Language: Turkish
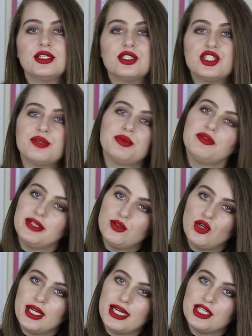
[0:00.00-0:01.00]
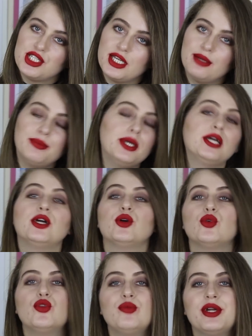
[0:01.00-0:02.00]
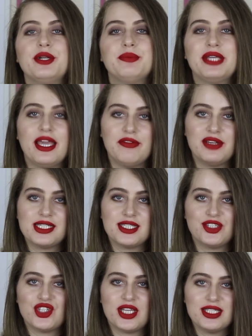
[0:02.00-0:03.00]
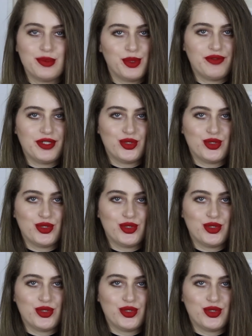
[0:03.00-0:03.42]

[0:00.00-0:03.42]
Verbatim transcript: Şimdi videoya geçelim. Umarım keyifle izleyeceğiniz bir